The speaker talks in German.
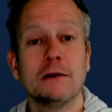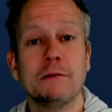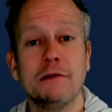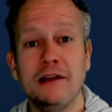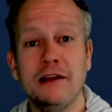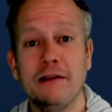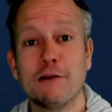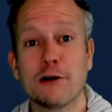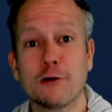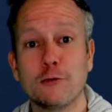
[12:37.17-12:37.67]

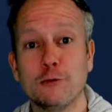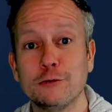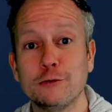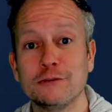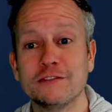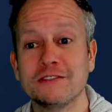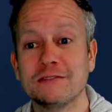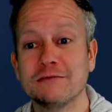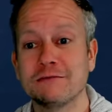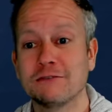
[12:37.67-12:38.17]

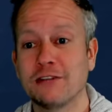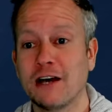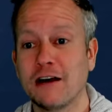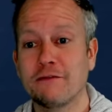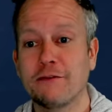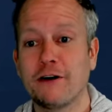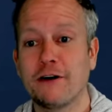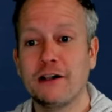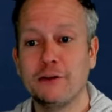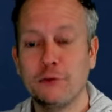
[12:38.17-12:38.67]
Leverkusen, da
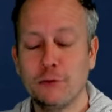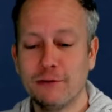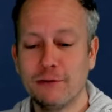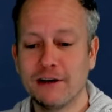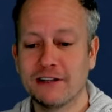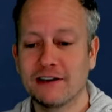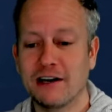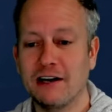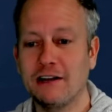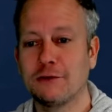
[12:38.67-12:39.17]
fallen
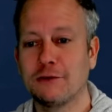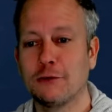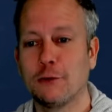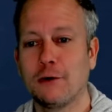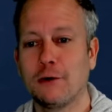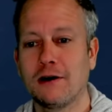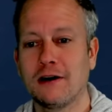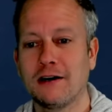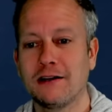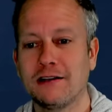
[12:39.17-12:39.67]
über drei
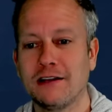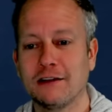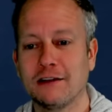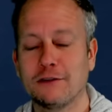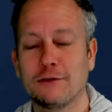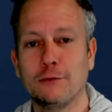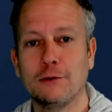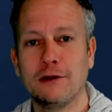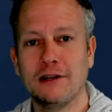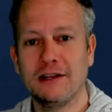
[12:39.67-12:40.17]
Tore
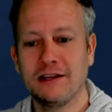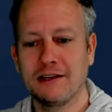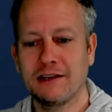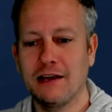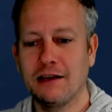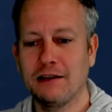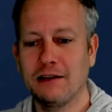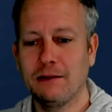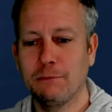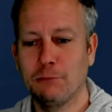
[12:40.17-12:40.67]
natürlich
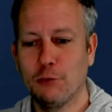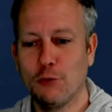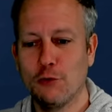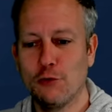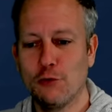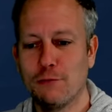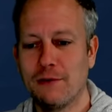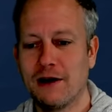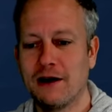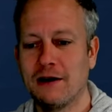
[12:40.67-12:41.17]
gegen die
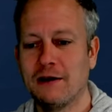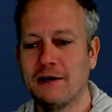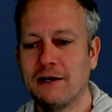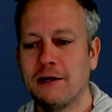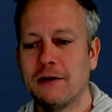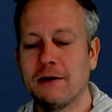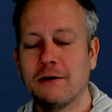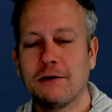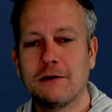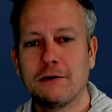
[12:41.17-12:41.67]
Bochumer
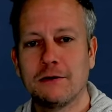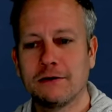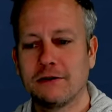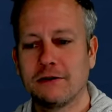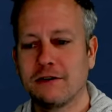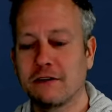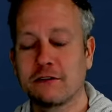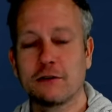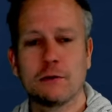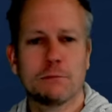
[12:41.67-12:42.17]

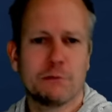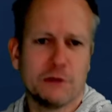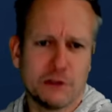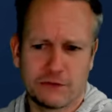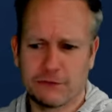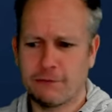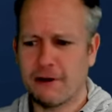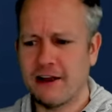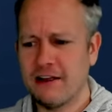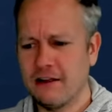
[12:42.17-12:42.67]
und das gibt eine
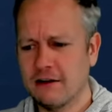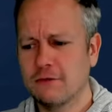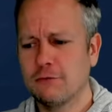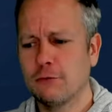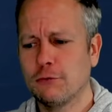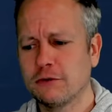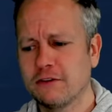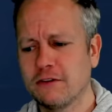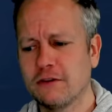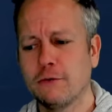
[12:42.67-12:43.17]

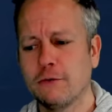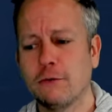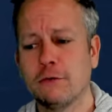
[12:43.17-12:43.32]
Zweierquote.